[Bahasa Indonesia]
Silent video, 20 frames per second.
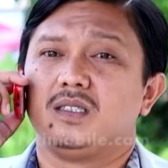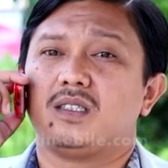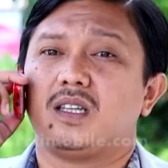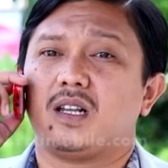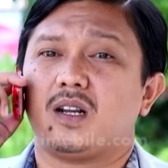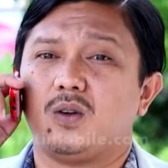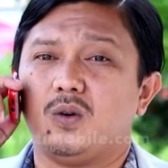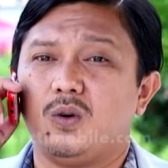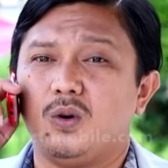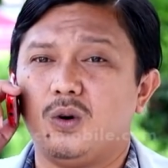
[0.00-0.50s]

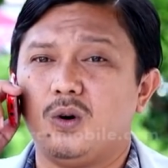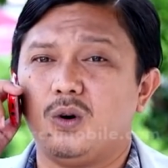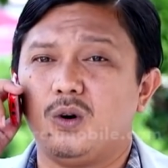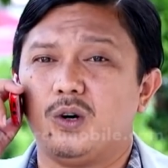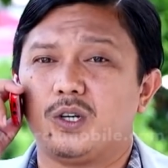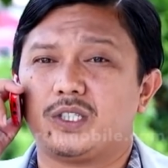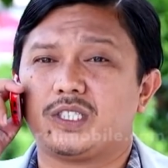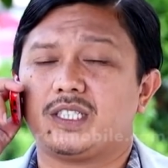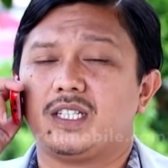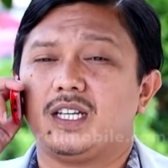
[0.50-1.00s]

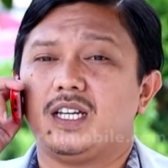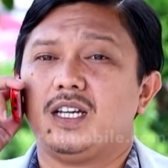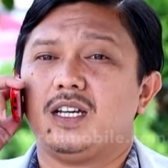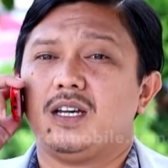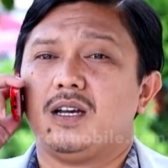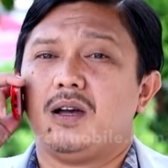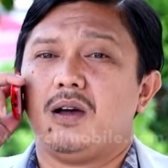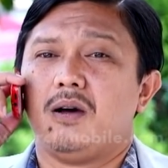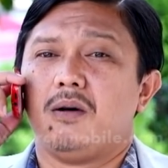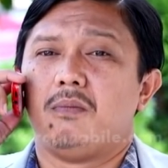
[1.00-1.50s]
Terus
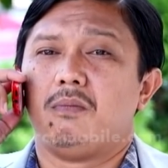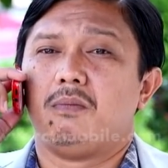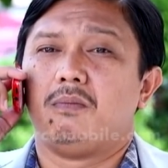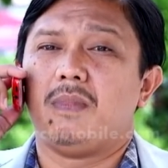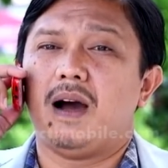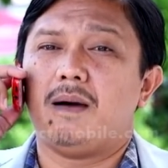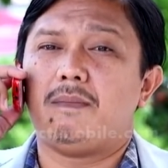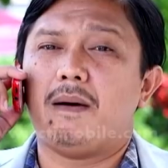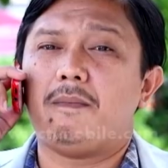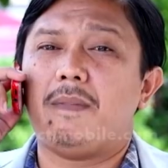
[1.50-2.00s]

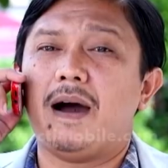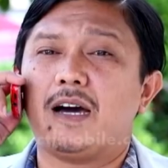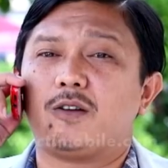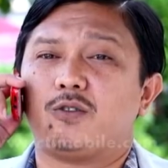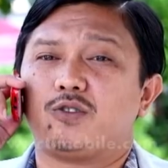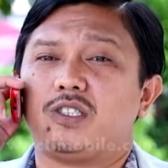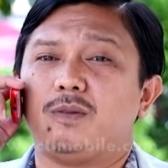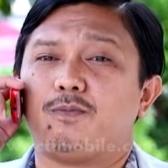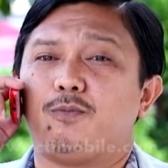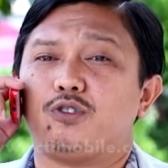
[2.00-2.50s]
Babab
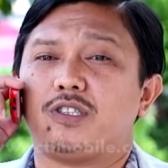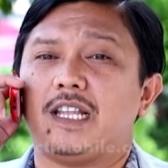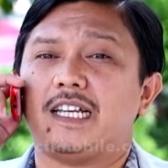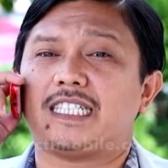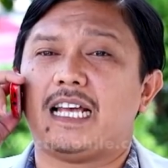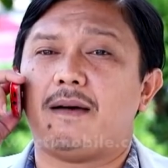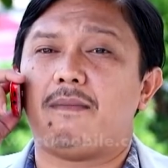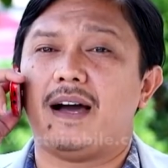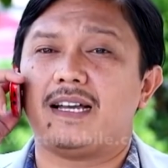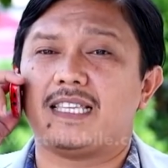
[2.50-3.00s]
harus jemput
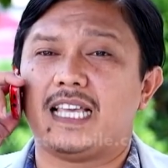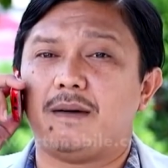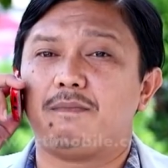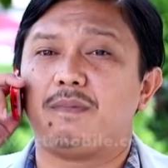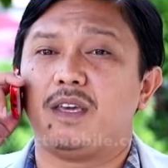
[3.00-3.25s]
nasabahnya